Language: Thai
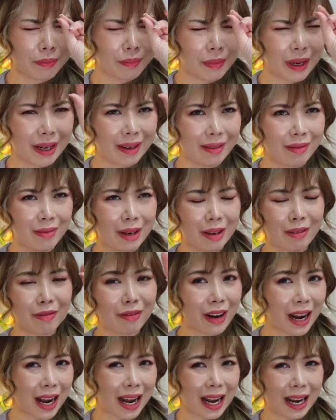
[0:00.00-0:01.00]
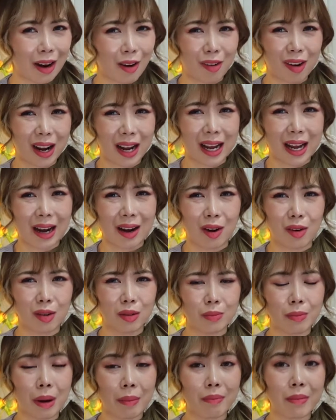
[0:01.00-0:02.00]
เป็นเหมือนฝ้าขา
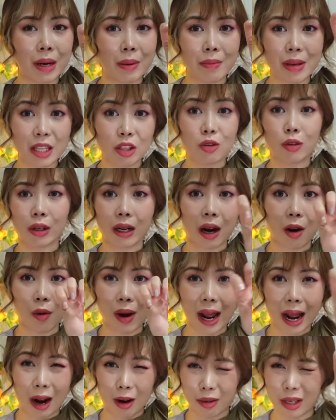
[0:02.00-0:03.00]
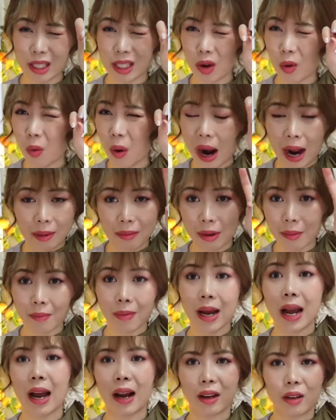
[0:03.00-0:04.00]
วๆ แบบเหมือนมีจุดขาวๆ ที่สว่าง
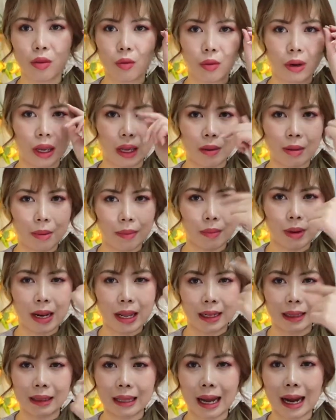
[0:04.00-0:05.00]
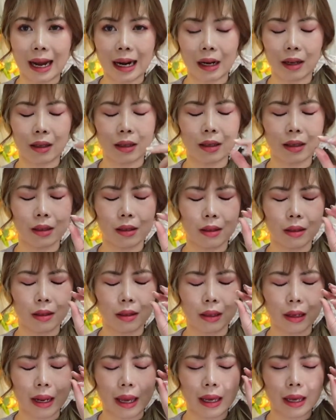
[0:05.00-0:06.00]
มากๆ อยู่ในแบบเลนตา
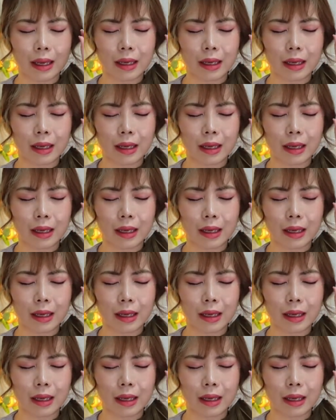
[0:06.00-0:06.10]
ใน